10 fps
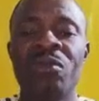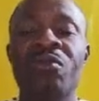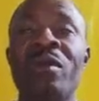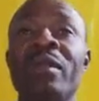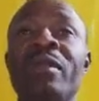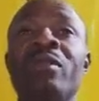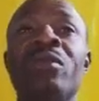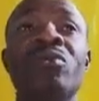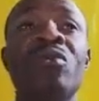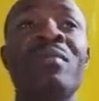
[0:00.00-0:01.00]
Vous voyez,
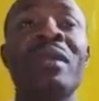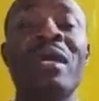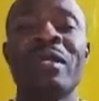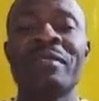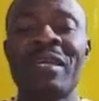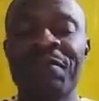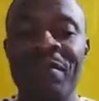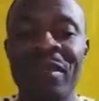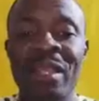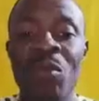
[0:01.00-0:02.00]
l'heure de miracle, ça
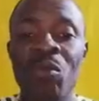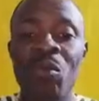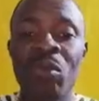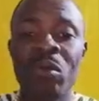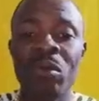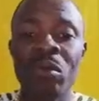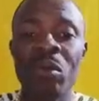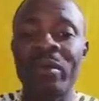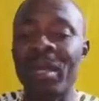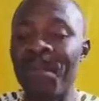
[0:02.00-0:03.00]
vient là où
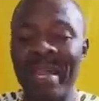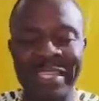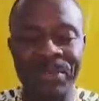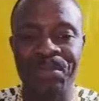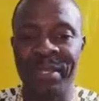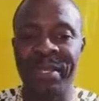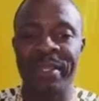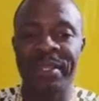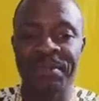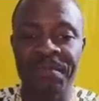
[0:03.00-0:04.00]
on n'a pas
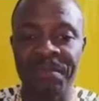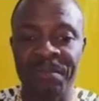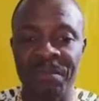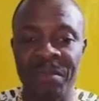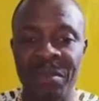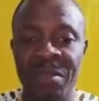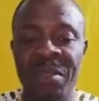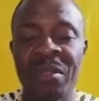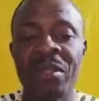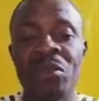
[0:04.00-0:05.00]
espéré.
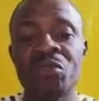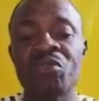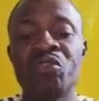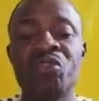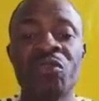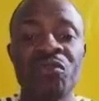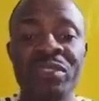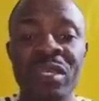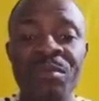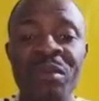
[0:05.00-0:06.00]
Et lorsque Dieu
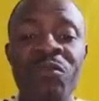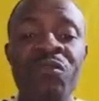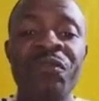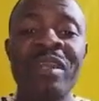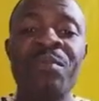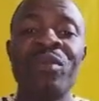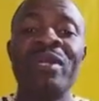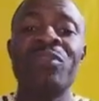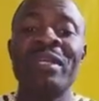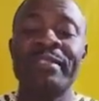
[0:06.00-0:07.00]
vous aime, il vous
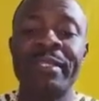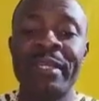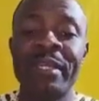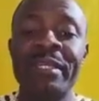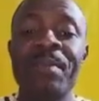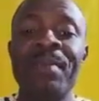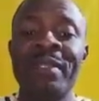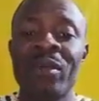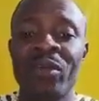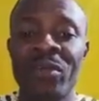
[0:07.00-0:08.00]
frappera de la stérilité
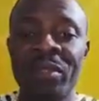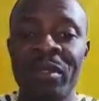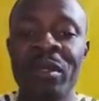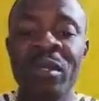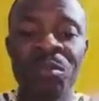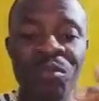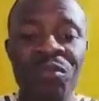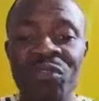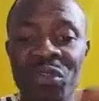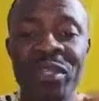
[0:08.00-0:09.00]
pendant un temps pour
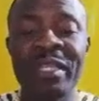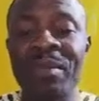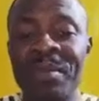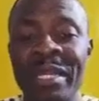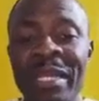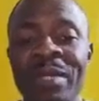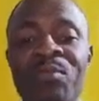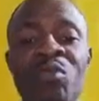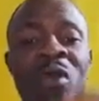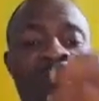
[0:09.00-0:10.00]
vous donner des miracles,
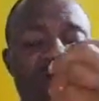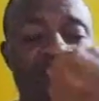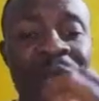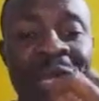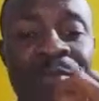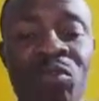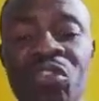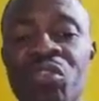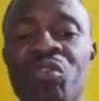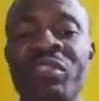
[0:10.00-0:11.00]
pour fermer la
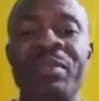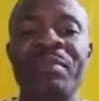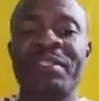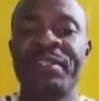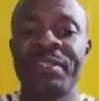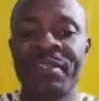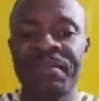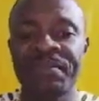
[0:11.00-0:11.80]
bouche aux imbéciles.